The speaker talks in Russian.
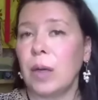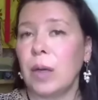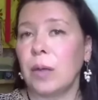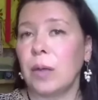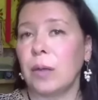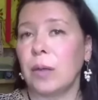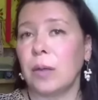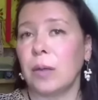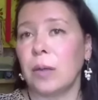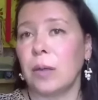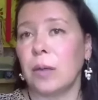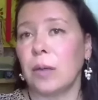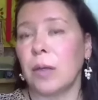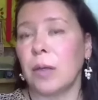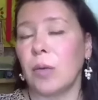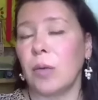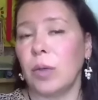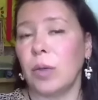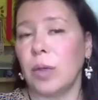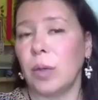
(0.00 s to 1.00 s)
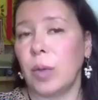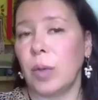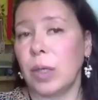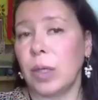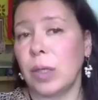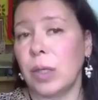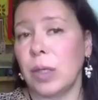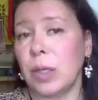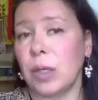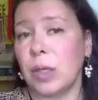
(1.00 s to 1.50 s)
а, какой-то
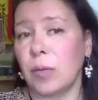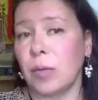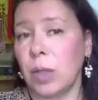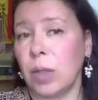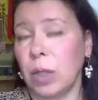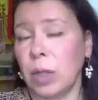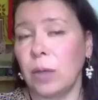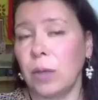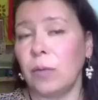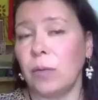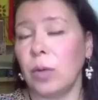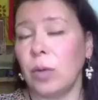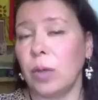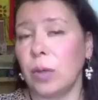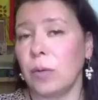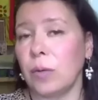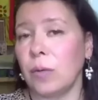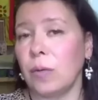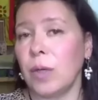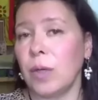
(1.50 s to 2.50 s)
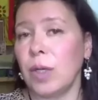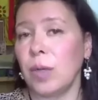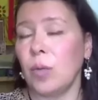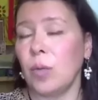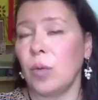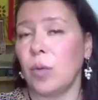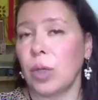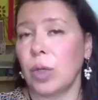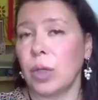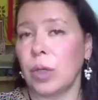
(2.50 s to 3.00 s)
процесс. Вот это вот
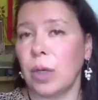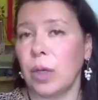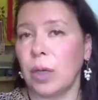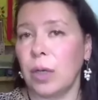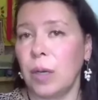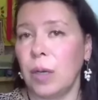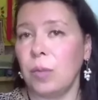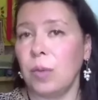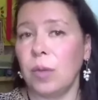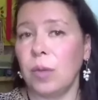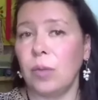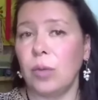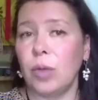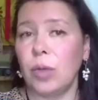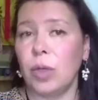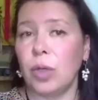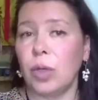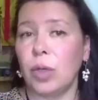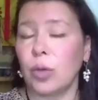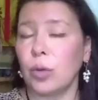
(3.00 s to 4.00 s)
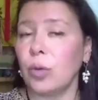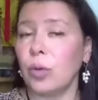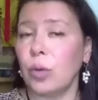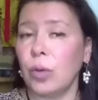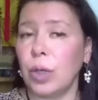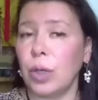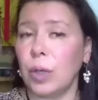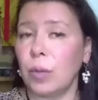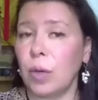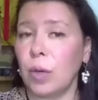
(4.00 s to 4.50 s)
возможно каким-нибудь еще
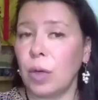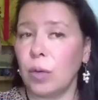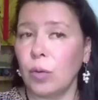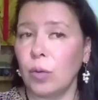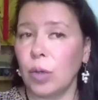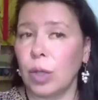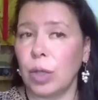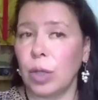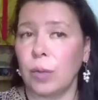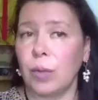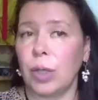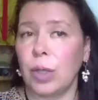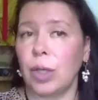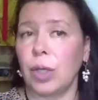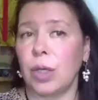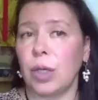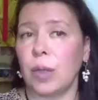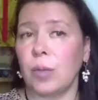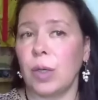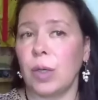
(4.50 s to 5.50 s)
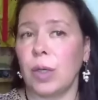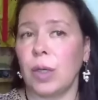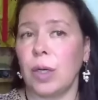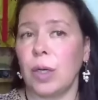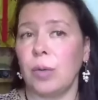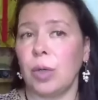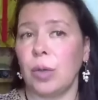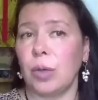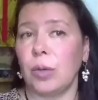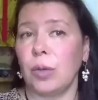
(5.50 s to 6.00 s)
другим оружием. Сейчас мы знаем,
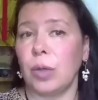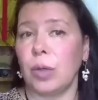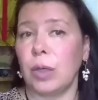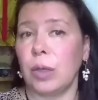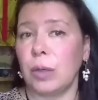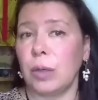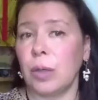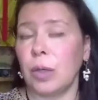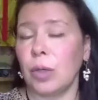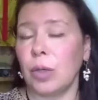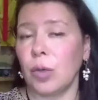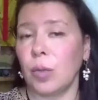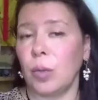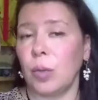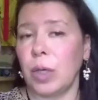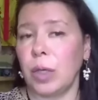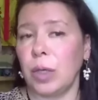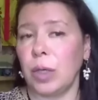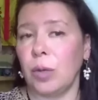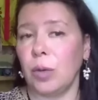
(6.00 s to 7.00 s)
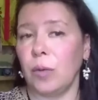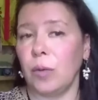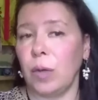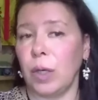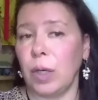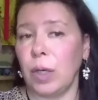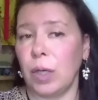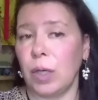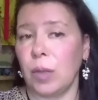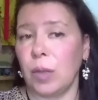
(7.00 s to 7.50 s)
что на нашу планету
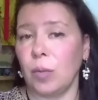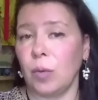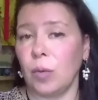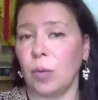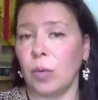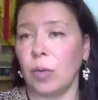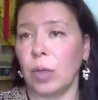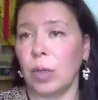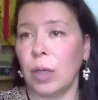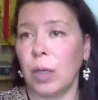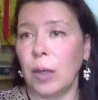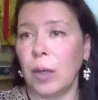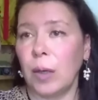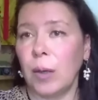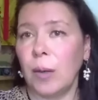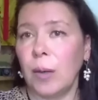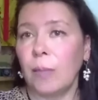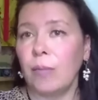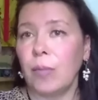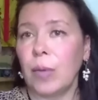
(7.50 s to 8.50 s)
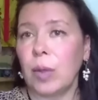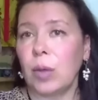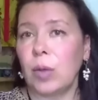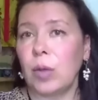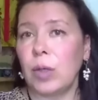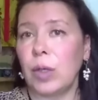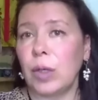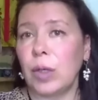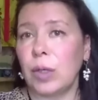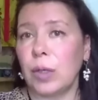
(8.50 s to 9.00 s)
влиять могут. То
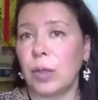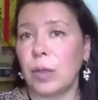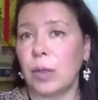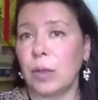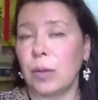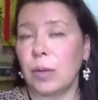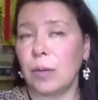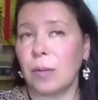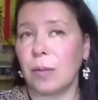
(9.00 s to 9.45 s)
есть э,